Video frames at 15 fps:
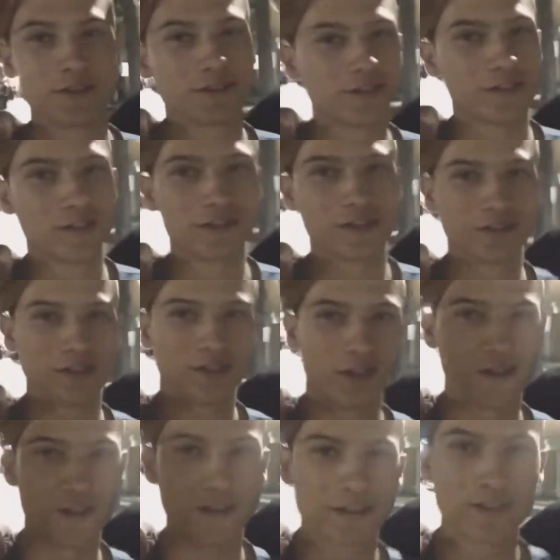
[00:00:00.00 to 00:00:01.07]
gerçek.
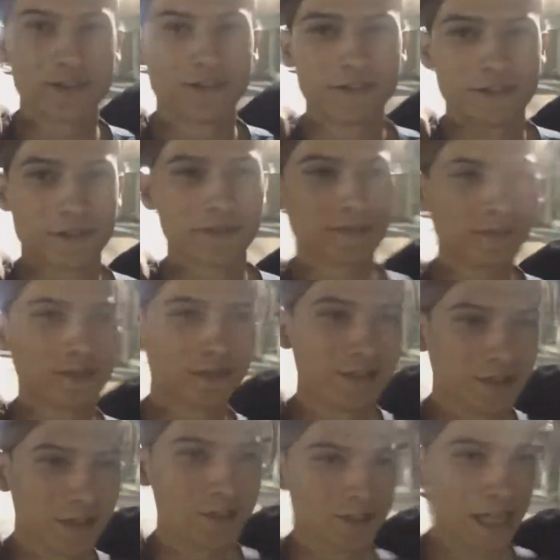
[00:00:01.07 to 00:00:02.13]
Evet. Bazı videolarım
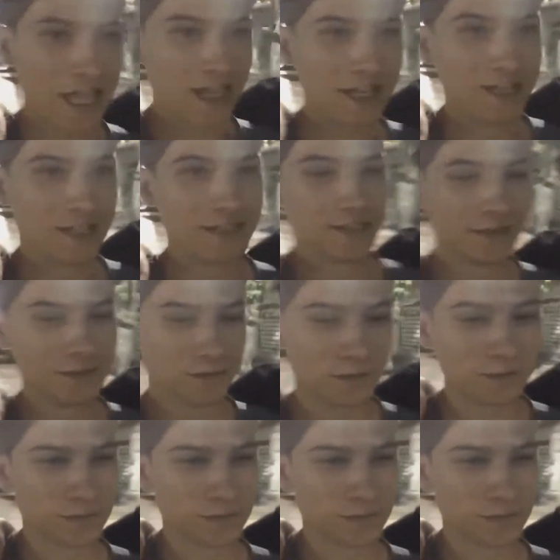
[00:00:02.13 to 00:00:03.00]
değil. Ger gerçek.